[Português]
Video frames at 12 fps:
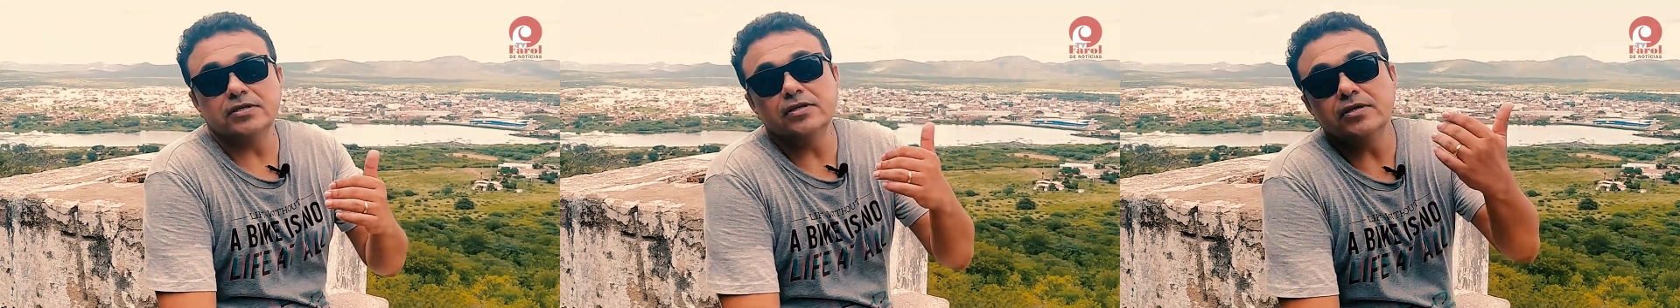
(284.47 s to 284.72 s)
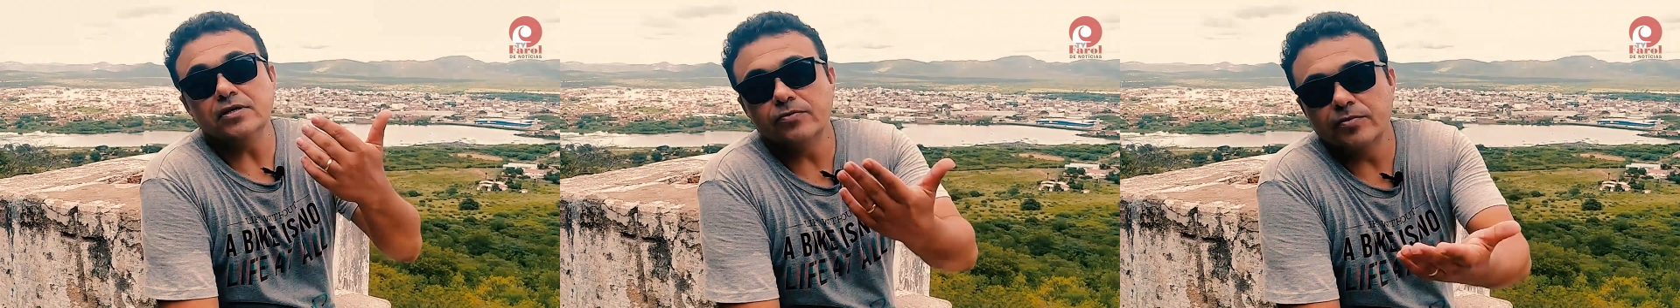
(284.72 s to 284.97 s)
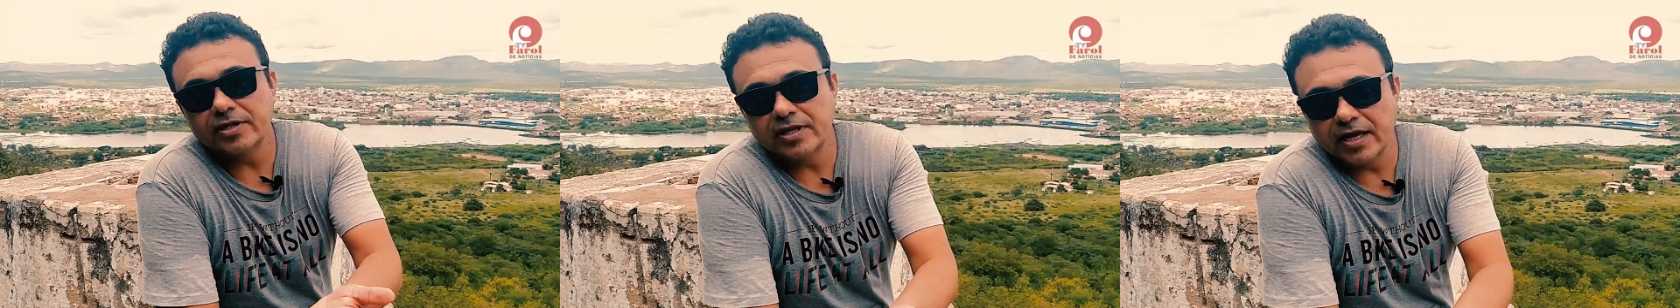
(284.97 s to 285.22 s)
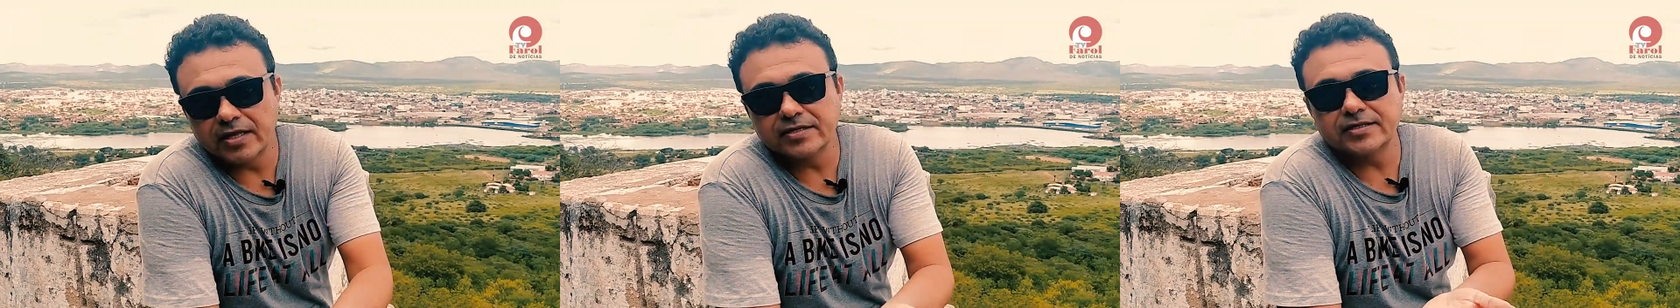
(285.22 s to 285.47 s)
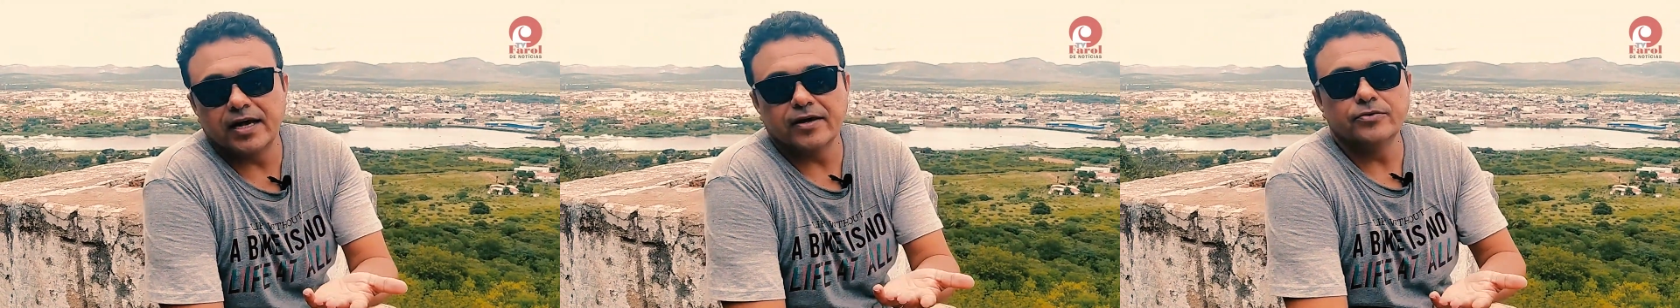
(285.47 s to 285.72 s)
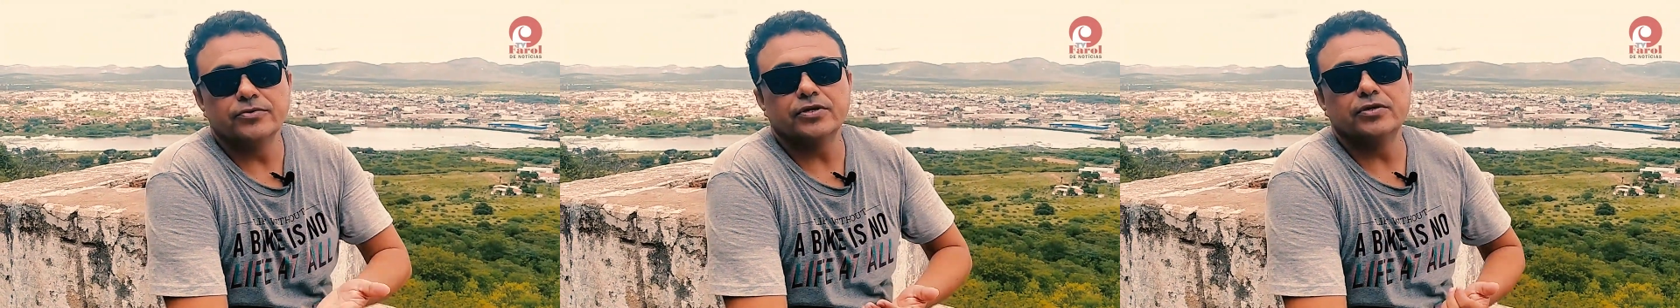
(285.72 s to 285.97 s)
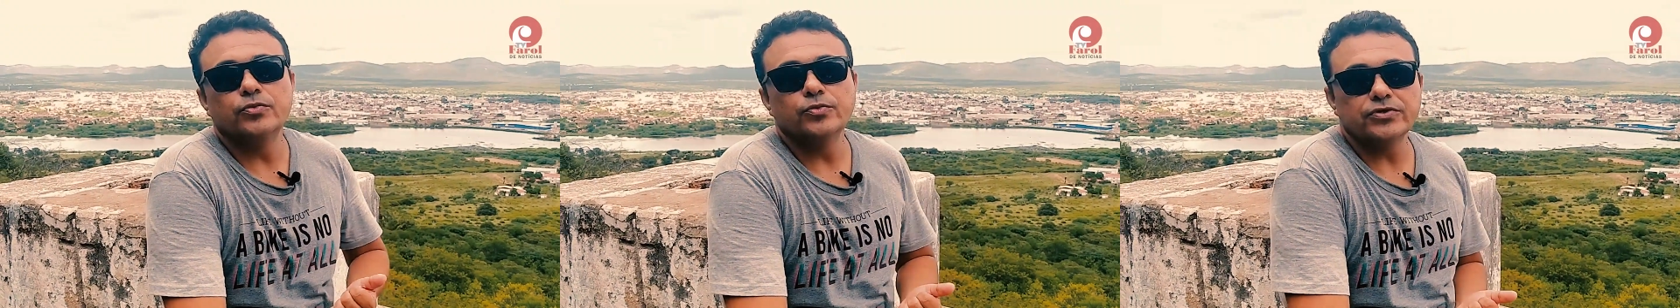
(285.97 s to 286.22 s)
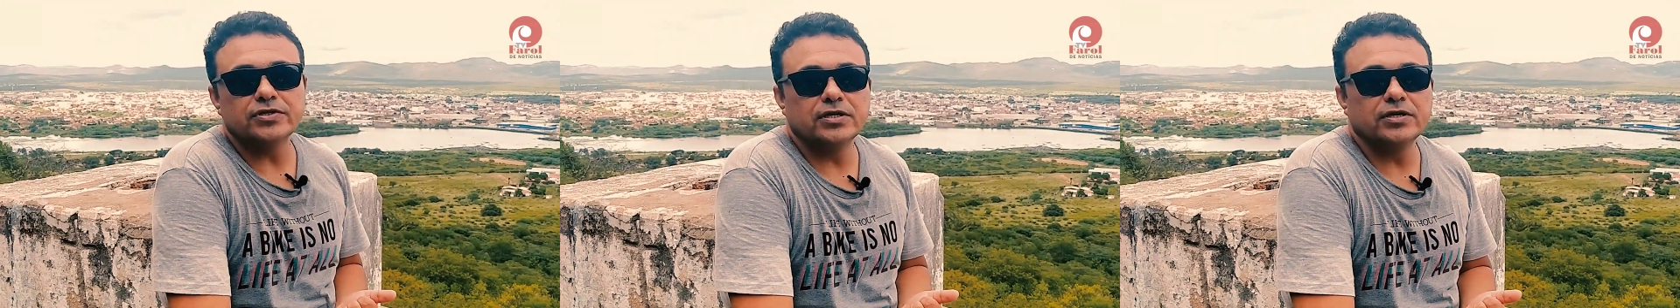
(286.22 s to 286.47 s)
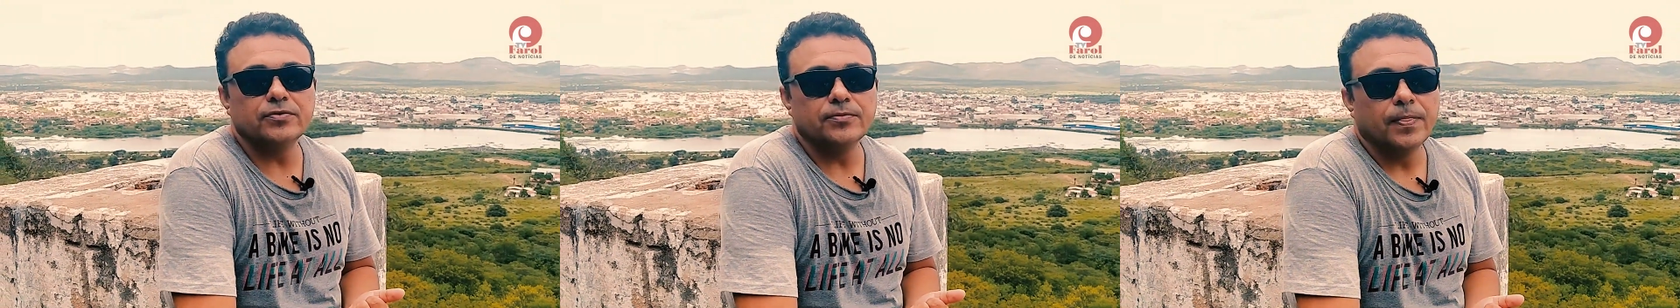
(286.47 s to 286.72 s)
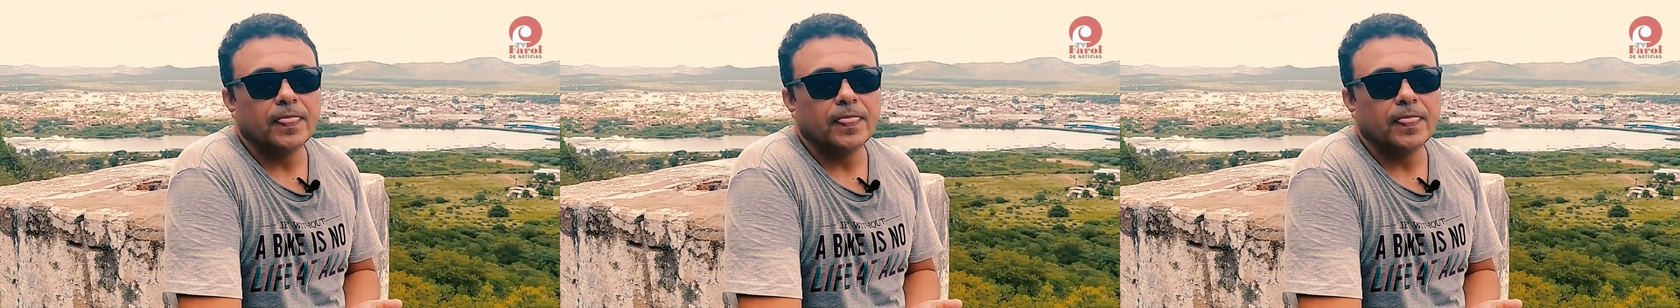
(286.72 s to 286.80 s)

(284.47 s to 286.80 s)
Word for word: e uma delas é a Gruta do Morcego,